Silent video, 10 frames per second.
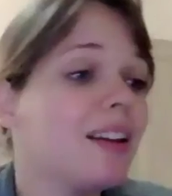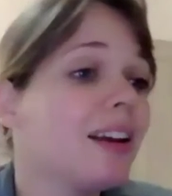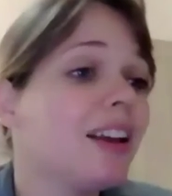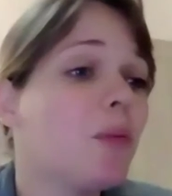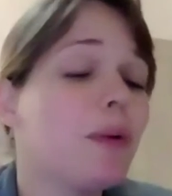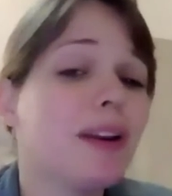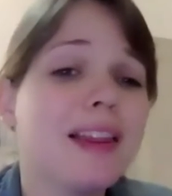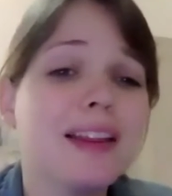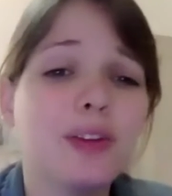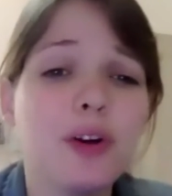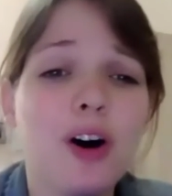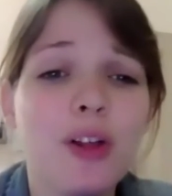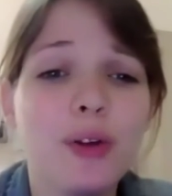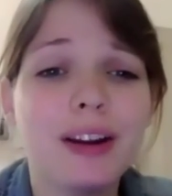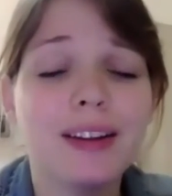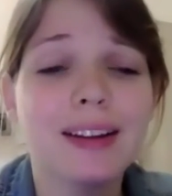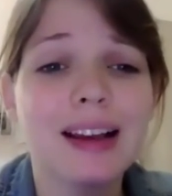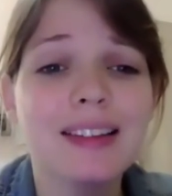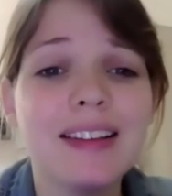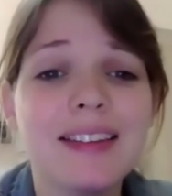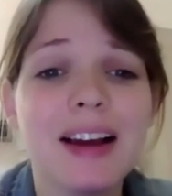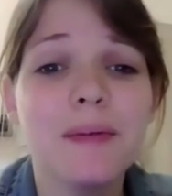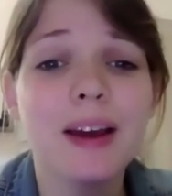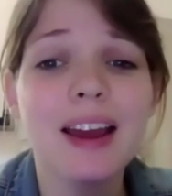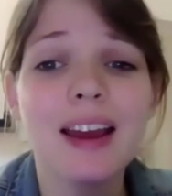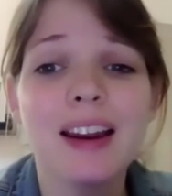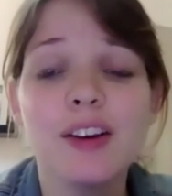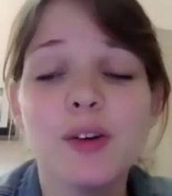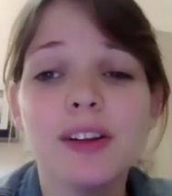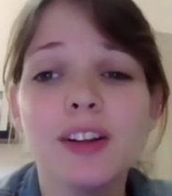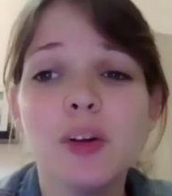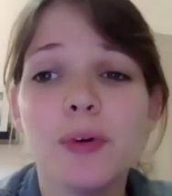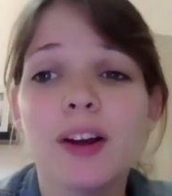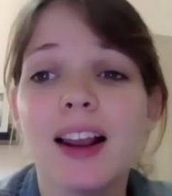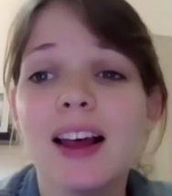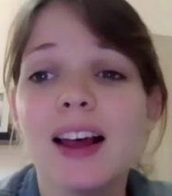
La, gente quiere opinar de todo y criticar sin saber. Yo no entiendo por